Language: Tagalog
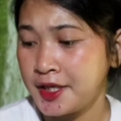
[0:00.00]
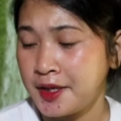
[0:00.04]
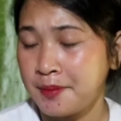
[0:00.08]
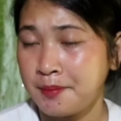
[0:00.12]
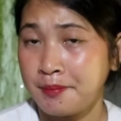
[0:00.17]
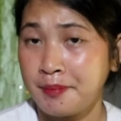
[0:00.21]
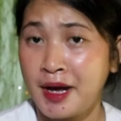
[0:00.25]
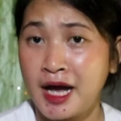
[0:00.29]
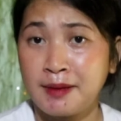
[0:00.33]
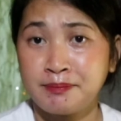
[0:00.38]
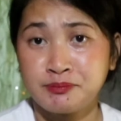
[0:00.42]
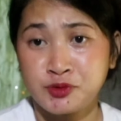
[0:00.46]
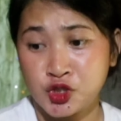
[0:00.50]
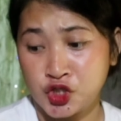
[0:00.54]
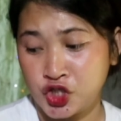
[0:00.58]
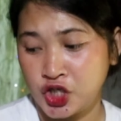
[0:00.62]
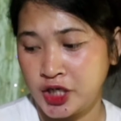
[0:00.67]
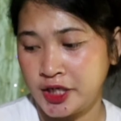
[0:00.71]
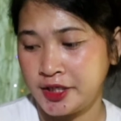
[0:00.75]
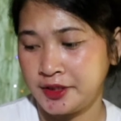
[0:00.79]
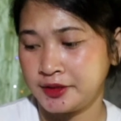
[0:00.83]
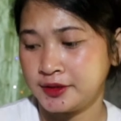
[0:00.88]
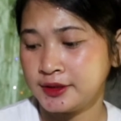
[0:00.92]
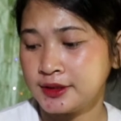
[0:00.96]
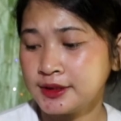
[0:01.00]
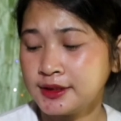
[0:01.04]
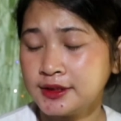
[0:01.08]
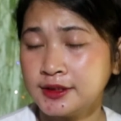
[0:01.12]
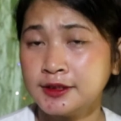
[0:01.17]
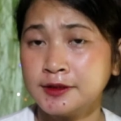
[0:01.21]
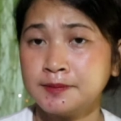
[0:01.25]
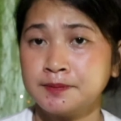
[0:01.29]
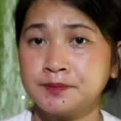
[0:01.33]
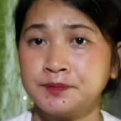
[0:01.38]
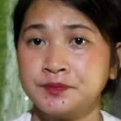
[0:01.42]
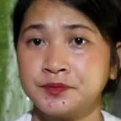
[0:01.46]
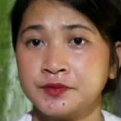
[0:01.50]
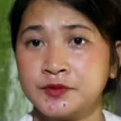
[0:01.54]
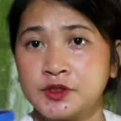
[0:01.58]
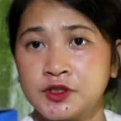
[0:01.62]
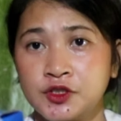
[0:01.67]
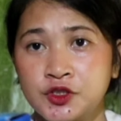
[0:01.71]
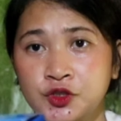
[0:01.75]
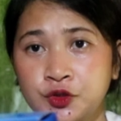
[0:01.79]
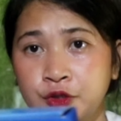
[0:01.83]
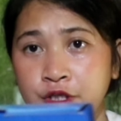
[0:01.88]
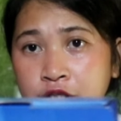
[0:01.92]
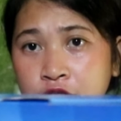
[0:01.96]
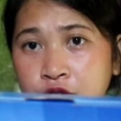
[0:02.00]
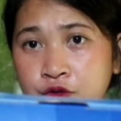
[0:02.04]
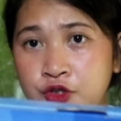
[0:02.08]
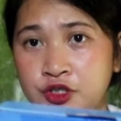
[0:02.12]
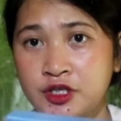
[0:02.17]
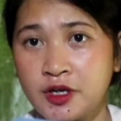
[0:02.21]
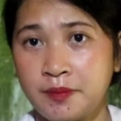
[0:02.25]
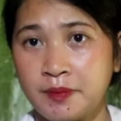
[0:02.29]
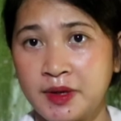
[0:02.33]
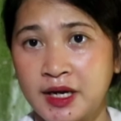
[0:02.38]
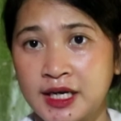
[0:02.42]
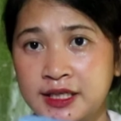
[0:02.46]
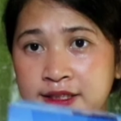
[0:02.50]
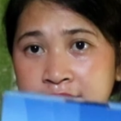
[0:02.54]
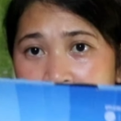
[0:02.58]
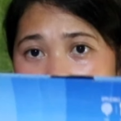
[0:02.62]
pop shield So, ito siya mga